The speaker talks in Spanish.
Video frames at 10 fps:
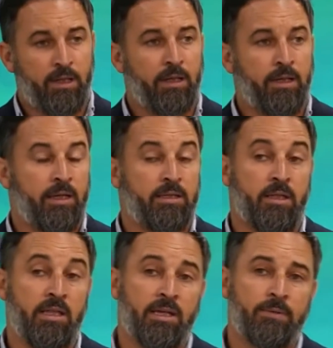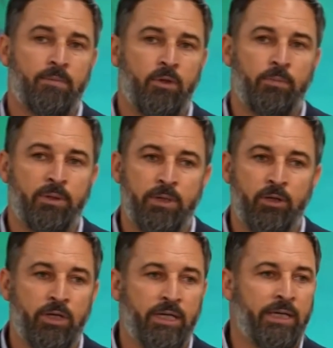Es decir, lo
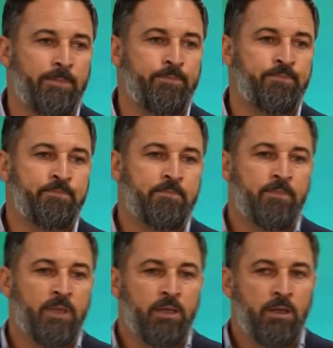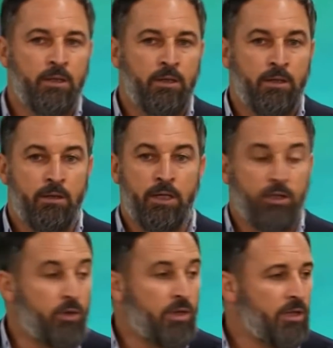primero que quiero
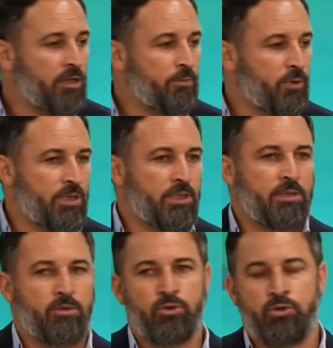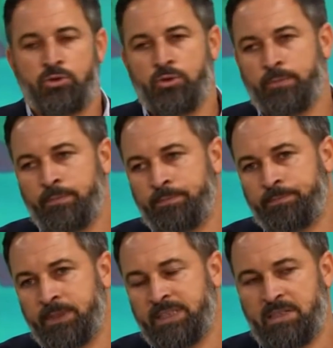decir después de estos,
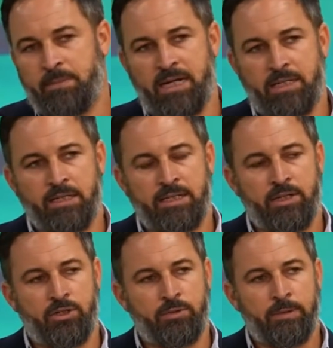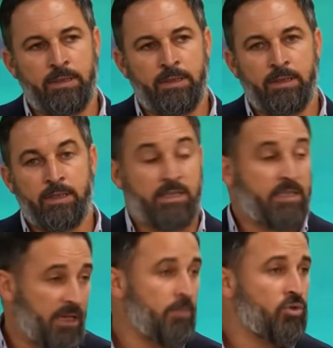estas semanas de descanso es que
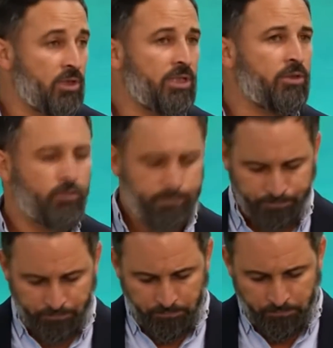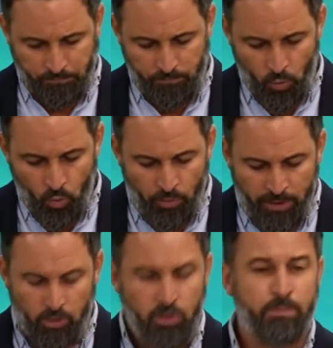seguimos teniendo un
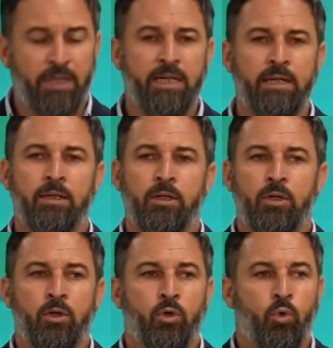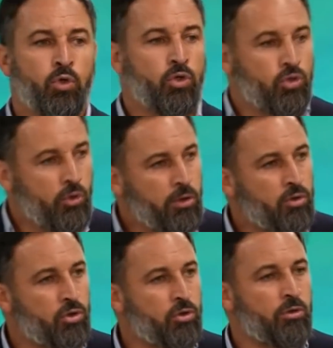gobierno de España cuyos socios
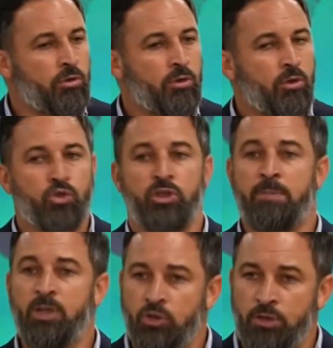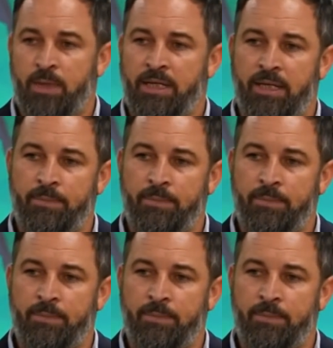son los enemigos de España